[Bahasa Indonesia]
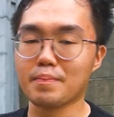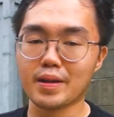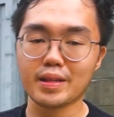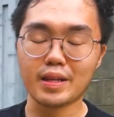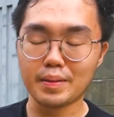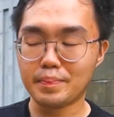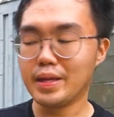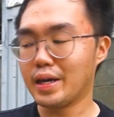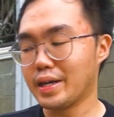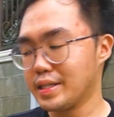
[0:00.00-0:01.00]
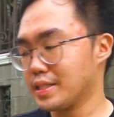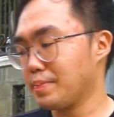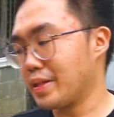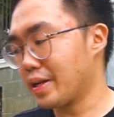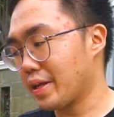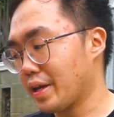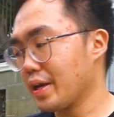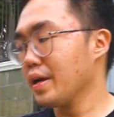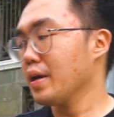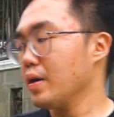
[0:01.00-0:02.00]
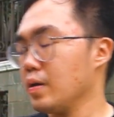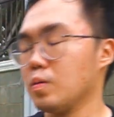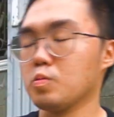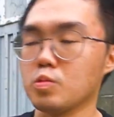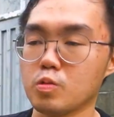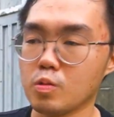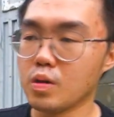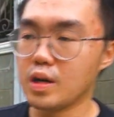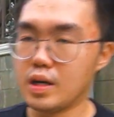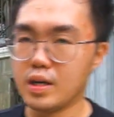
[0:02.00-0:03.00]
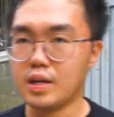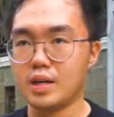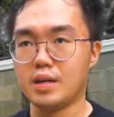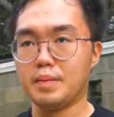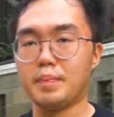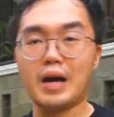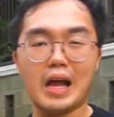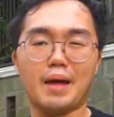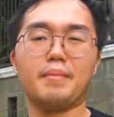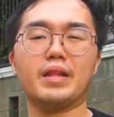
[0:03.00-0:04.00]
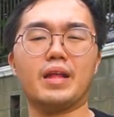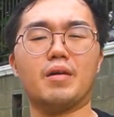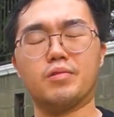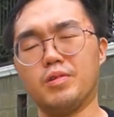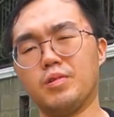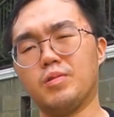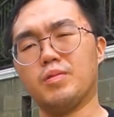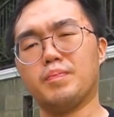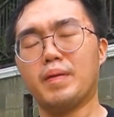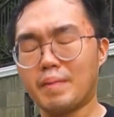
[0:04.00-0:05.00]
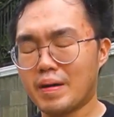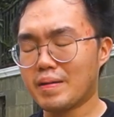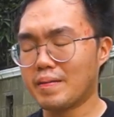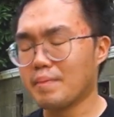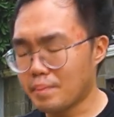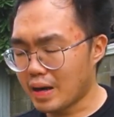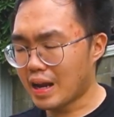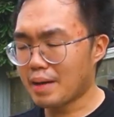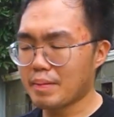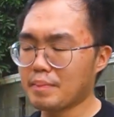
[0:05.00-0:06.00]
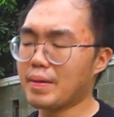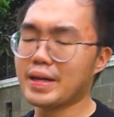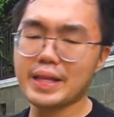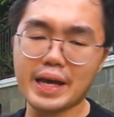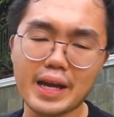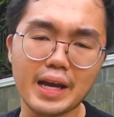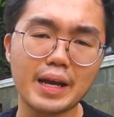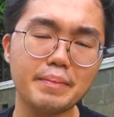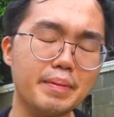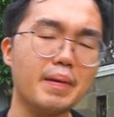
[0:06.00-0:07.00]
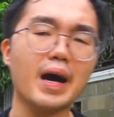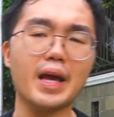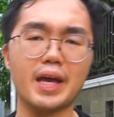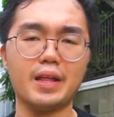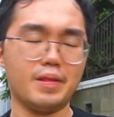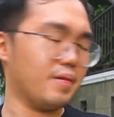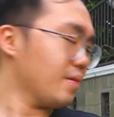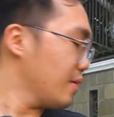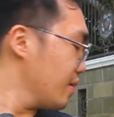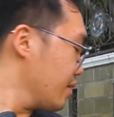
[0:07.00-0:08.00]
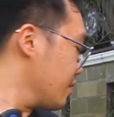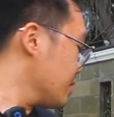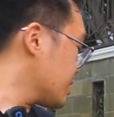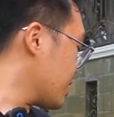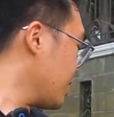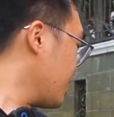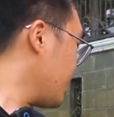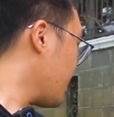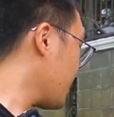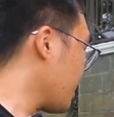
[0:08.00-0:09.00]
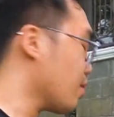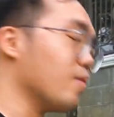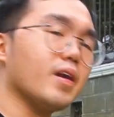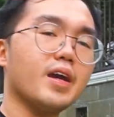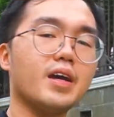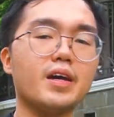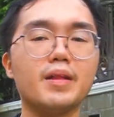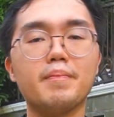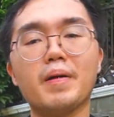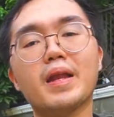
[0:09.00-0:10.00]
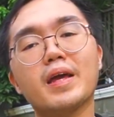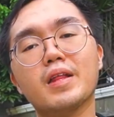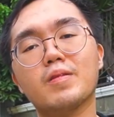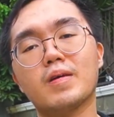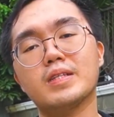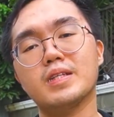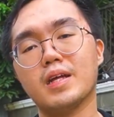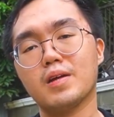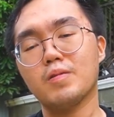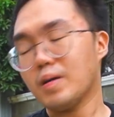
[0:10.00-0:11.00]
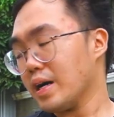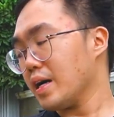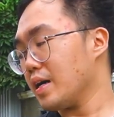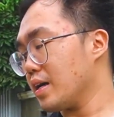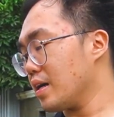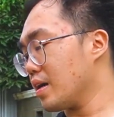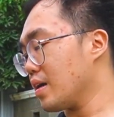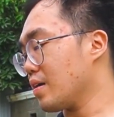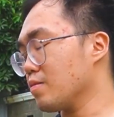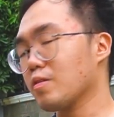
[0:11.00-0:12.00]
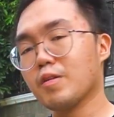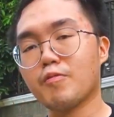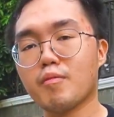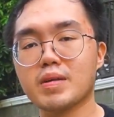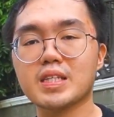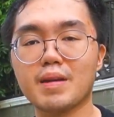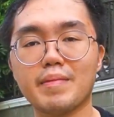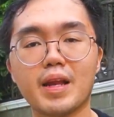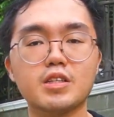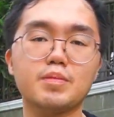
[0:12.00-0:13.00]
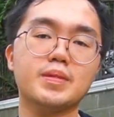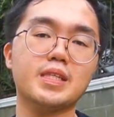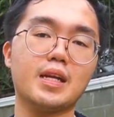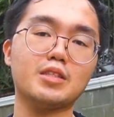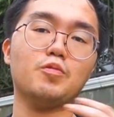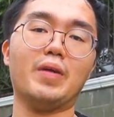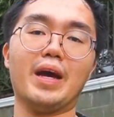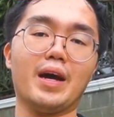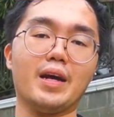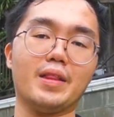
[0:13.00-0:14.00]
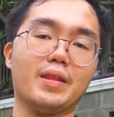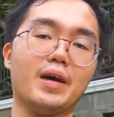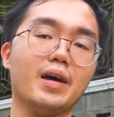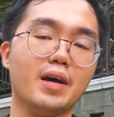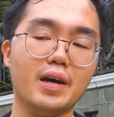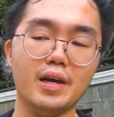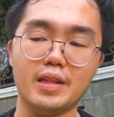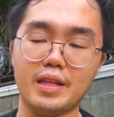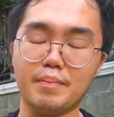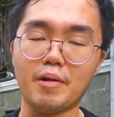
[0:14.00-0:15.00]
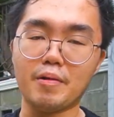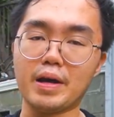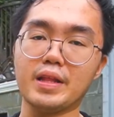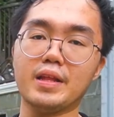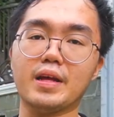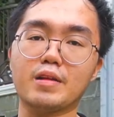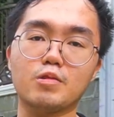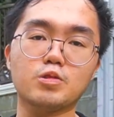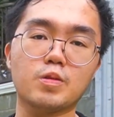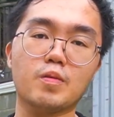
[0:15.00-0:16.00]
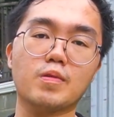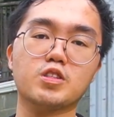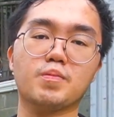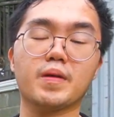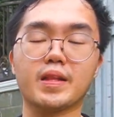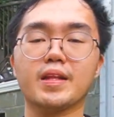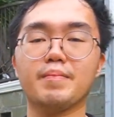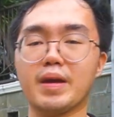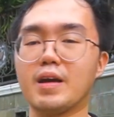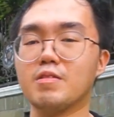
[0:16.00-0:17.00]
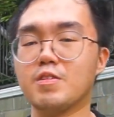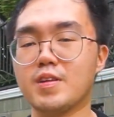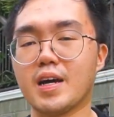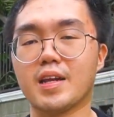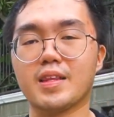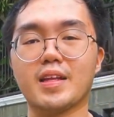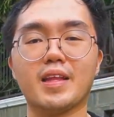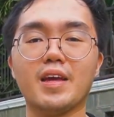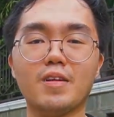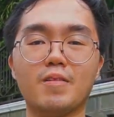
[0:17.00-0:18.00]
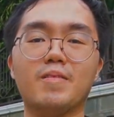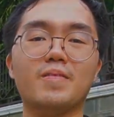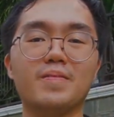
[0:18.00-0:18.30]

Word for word: upgrade lebih lagi sebenarnya untuk uh, pengalaman audio pengalaman mengendarai yang lebih baik gitu jadi gua Regen paling itu aja dari gua uh, untuk informasi lebih lanjut bisa langsung WA kita di bawah ini dan kunjungi workshop kita di Mega Audio Jakarta. Thank you.